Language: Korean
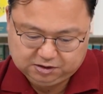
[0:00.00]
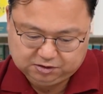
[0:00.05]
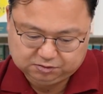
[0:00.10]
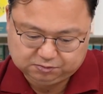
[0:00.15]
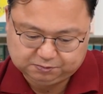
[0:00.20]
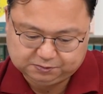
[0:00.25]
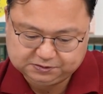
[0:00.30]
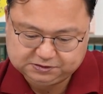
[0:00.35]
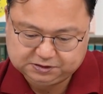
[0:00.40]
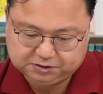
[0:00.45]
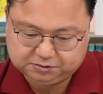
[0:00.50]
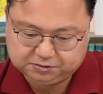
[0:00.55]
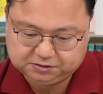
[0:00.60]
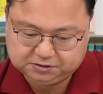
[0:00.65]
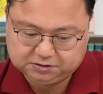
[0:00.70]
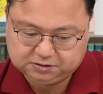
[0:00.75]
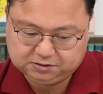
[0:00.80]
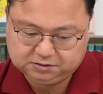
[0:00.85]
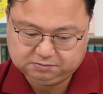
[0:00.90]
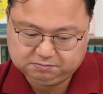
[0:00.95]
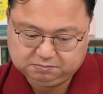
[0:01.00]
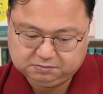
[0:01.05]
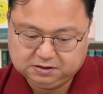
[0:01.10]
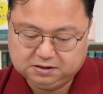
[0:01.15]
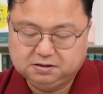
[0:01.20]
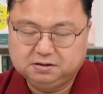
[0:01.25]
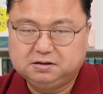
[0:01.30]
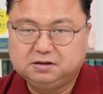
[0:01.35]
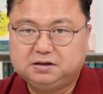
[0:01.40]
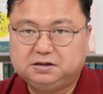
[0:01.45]
두 번째로는
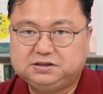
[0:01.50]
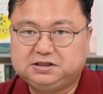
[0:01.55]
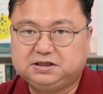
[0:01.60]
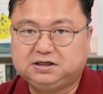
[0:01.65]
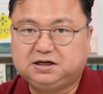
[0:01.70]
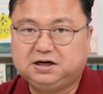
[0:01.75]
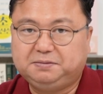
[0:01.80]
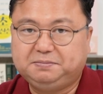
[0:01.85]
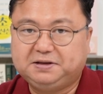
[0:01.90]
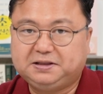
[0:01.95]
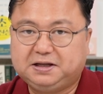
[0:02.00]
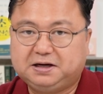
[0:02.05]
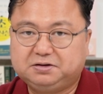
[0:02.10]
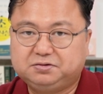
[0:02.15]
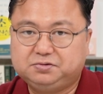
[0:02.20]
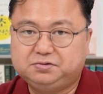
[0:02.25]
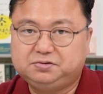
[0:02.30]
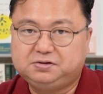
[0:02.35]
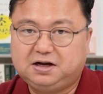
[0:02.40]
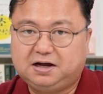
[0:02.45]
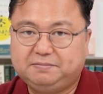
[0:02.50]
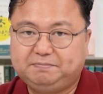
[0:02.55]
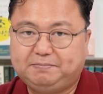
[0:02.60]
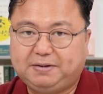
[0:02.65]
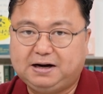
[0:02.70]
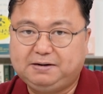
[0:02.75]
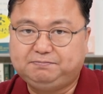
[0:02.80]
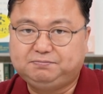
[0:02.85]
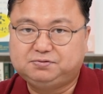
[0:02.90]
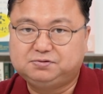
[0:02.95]
시가배당률 한
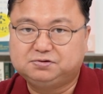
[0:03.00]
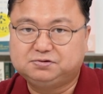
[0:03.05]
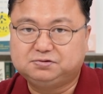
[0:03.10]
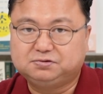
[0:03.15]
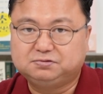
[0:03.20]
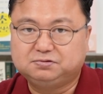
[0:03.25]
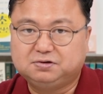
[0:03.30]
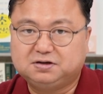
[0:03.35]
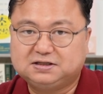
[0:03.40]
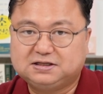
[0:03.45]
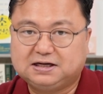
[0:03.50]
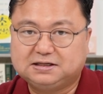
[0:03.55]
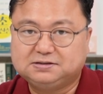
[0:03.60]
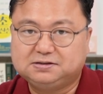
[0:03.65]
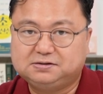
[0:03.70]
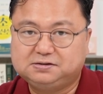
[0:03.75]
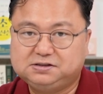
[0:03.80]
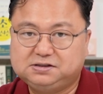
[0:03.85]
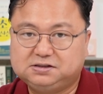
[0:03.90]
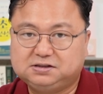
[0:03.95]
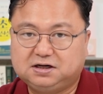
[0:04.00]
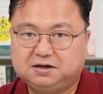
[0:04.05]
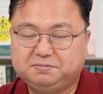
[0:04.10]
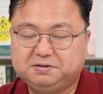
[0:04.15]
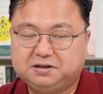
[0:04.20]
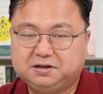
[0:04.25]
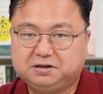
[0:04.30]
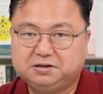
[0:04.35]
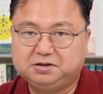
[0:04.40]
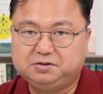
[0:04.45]
8% 정도에 사서
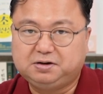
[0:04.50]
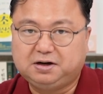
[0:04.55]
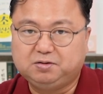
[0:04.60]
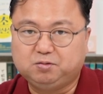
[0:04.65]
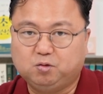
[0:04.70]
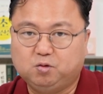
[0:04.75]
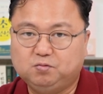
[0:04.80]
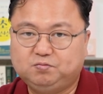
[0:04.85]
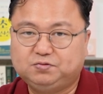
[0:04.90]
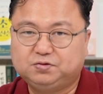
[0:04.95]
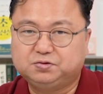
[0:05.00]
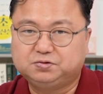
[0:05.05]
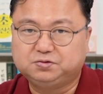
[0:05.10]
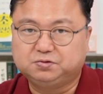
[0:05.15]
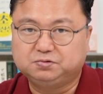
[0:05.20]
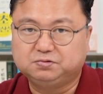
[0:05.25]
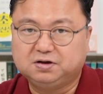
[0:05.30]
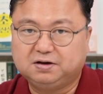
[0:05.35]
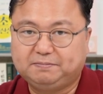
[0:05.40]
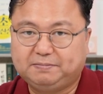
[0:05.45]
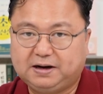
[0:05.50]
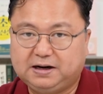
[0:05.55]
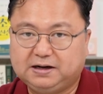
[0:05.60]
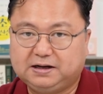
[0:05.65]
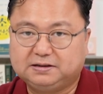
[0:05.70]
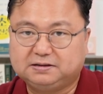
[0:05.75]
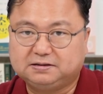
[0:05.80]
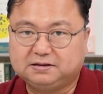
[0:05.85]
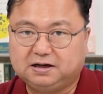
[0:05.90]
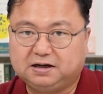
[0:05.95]
시가배당률 한 5% 정도에
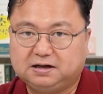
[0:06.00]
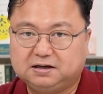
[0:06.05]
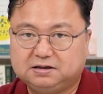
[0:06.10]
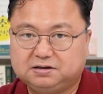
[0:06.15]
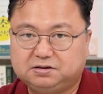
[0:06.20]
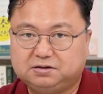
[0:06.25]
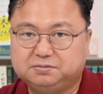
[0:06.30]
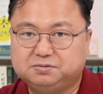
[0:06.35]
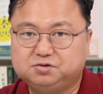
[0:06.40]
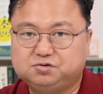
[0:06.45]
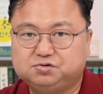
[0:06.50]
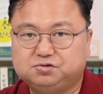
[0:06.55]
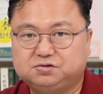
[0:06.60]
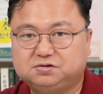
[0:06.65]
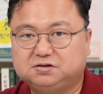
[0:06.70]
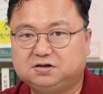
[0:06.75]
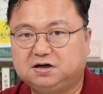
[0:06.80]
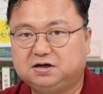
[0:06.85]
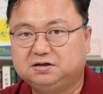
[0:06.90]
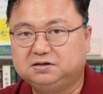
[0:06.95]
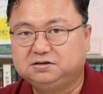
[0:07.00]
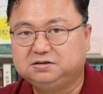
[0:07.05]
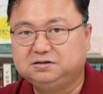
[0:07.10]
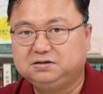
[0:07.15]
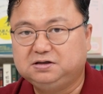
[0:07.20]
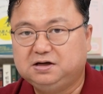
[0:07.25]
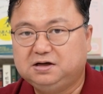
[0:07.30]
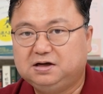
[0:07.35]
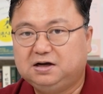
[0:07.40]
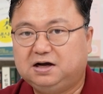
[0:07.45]
팔겠다. 그러면
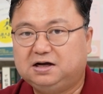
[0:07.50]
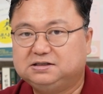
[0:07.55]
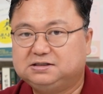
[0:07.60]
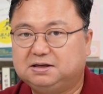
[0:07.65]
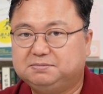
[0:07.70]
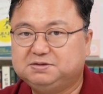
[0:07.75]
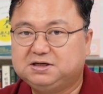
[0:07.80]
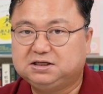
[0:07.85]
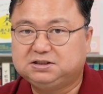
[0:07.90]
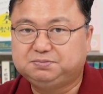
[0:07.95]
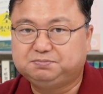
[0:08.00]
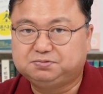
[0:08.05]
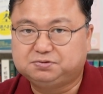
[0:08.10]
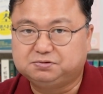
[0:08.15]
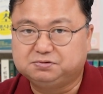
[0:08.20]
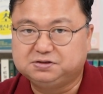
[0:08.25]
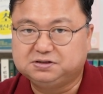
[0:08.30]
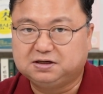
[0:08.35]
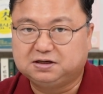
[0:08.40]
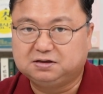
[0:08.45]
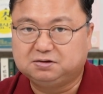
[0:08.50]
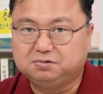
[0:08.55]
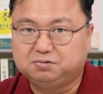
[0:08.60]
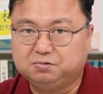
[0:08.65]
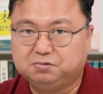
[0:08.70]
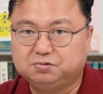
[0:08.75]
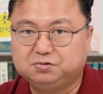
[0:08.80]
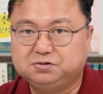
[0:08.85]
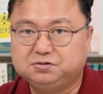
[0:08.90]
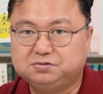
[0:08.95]
주가는 한 3, 40% 이상
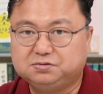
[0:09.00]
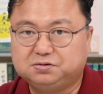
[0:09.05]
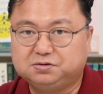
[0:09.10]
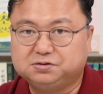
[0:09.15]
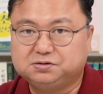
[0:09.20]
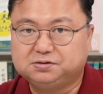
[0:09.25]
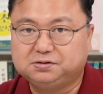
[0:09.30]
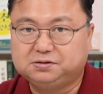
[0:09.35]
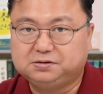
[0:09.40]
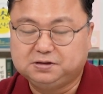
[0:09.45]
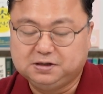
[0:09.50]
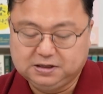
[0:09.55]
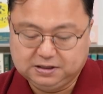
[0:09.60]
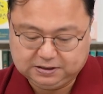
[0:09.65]
오르는 거죠.